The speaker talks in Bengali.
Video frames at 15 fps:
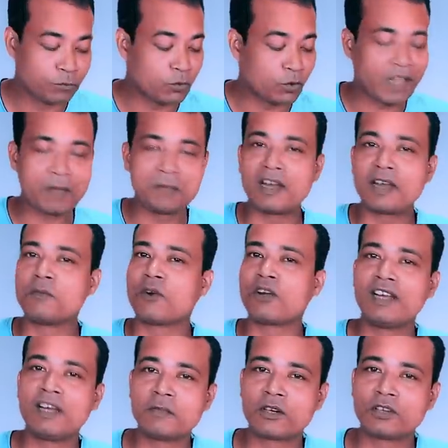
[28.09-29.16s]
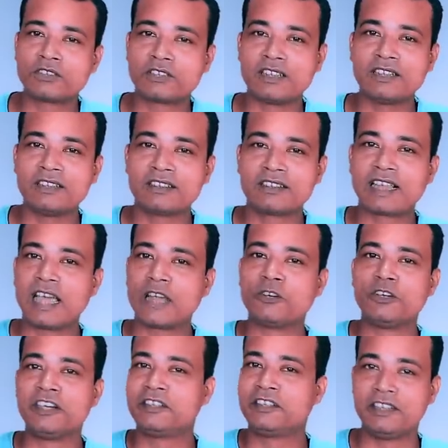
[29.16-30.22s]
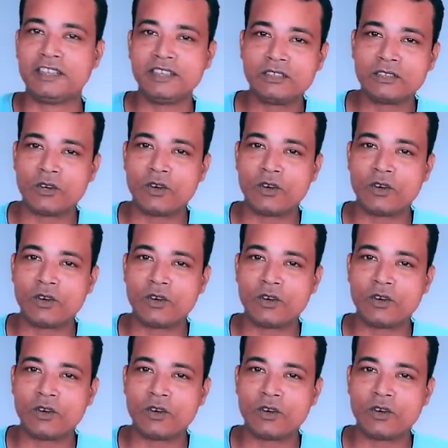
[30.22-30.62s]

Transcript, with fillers: তো ক্যামেরার মডেল নাম্বার হচ্ছে ক্যামন এইট টিডি